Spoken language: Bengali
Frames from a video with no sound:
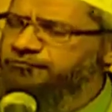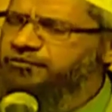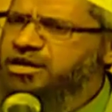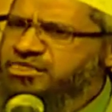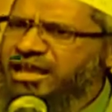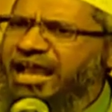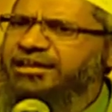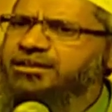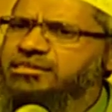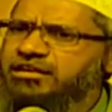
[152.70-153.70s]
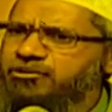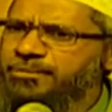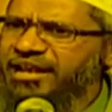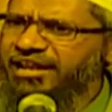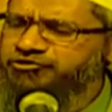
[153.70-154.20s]
পবিত্রকরণে আল্লাহ
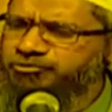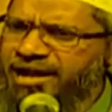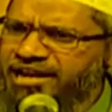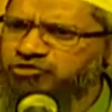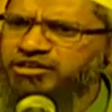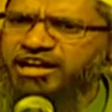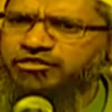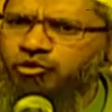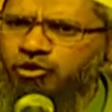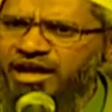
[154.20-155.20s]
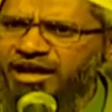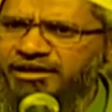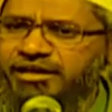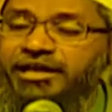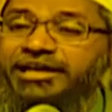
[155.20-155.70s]
মানুষকে প্রথম যে নির্দেশটা
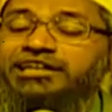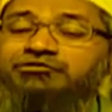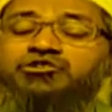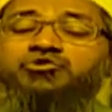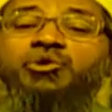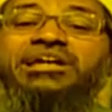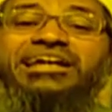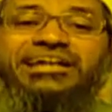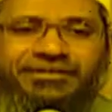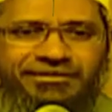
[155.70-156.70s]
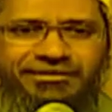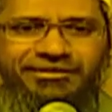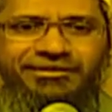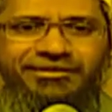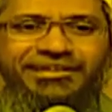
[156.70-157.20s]
দিয়েছেন সেটা হলো পাঠ করো
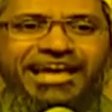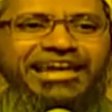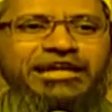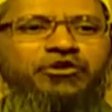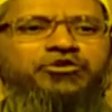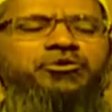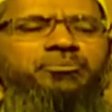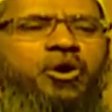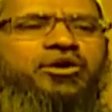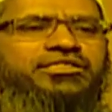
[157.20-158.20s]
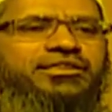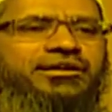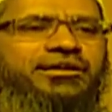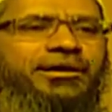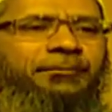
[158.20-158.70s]
আর এটা পুরুষ
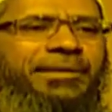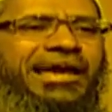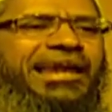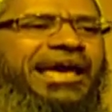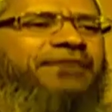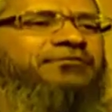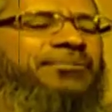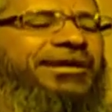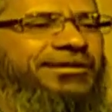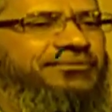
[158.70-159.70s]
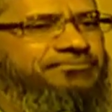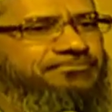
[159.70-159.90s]
নারী উভয়ের জন্যই